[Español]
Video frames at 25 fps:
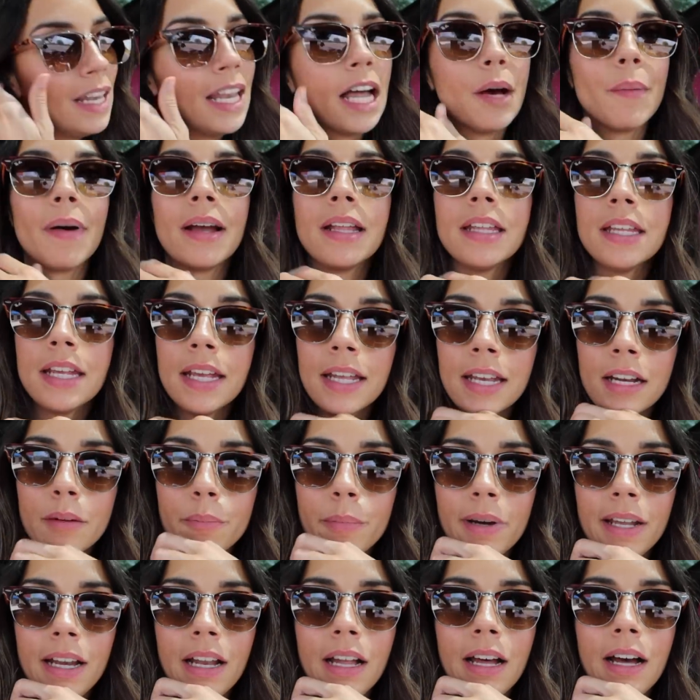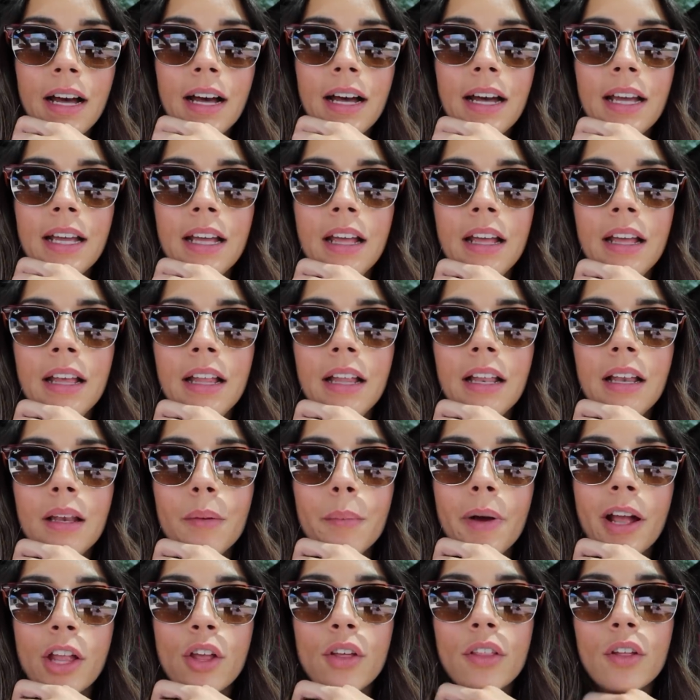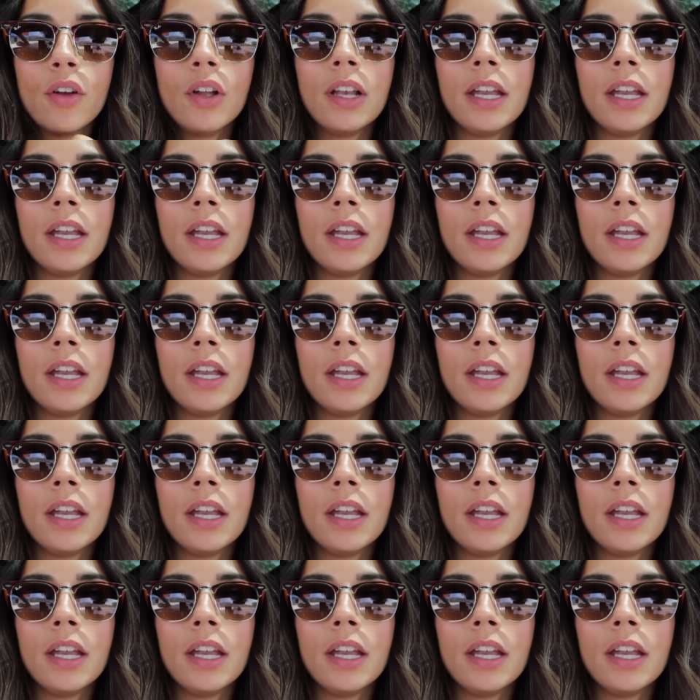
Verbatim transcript: la bañera para el baño de